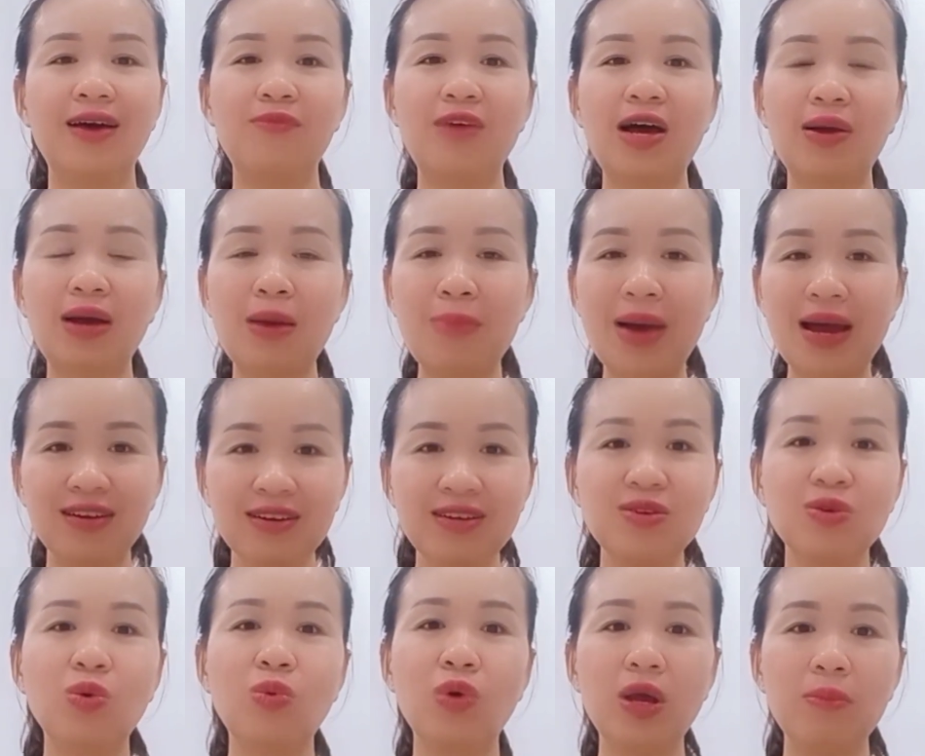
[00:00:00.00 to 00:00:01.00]
và các bạn
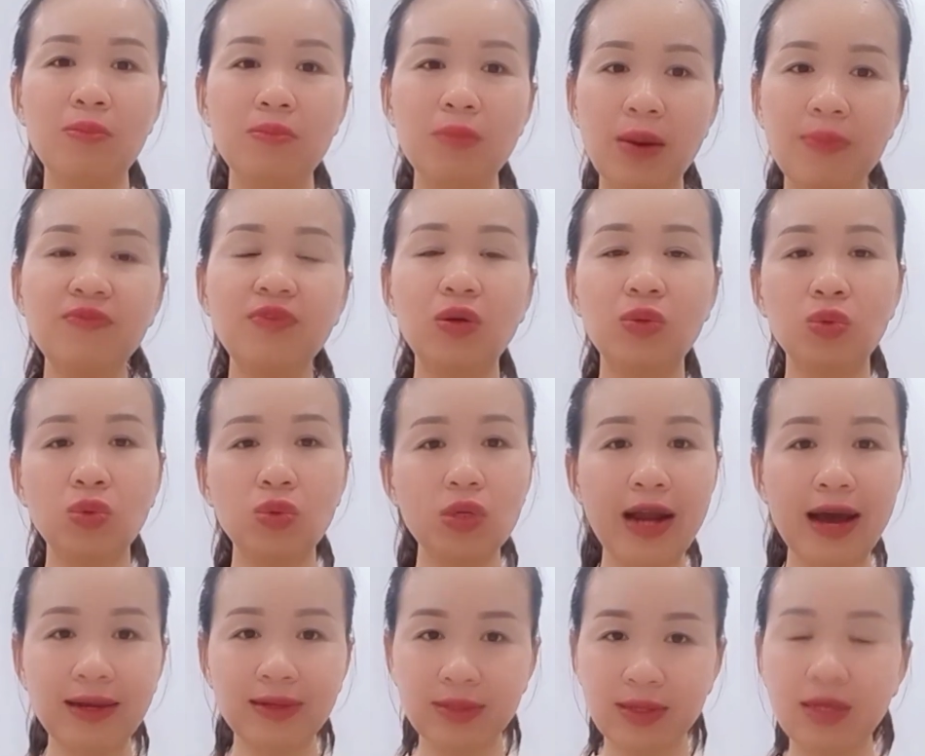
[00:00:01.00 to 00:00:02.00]
đừng quên bấm vào
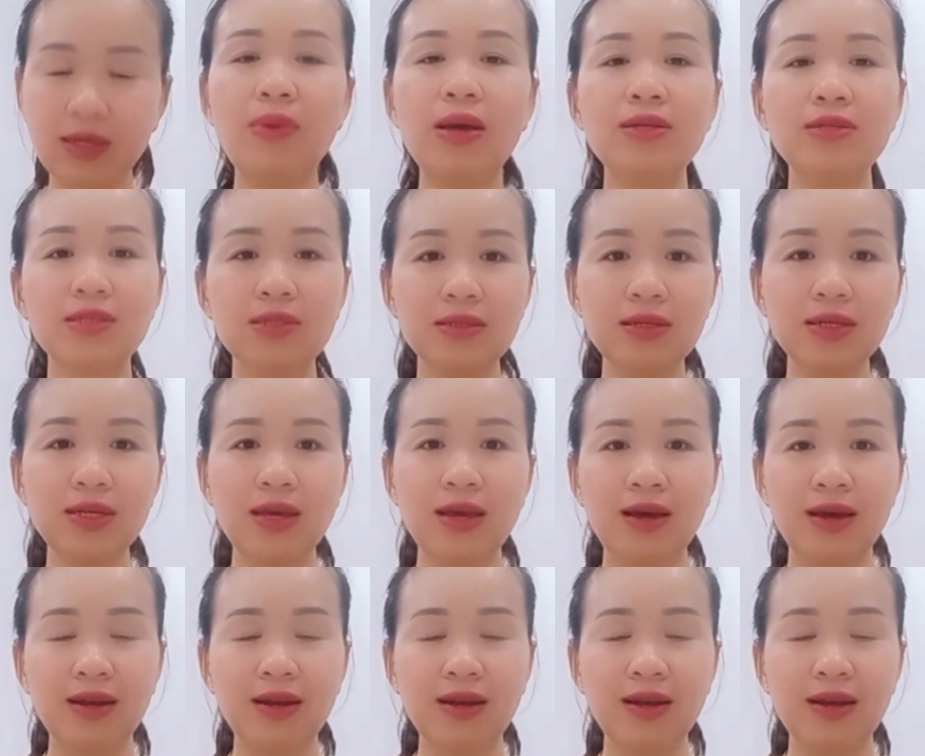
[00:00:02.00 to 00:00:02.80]
đăng ký bên dưới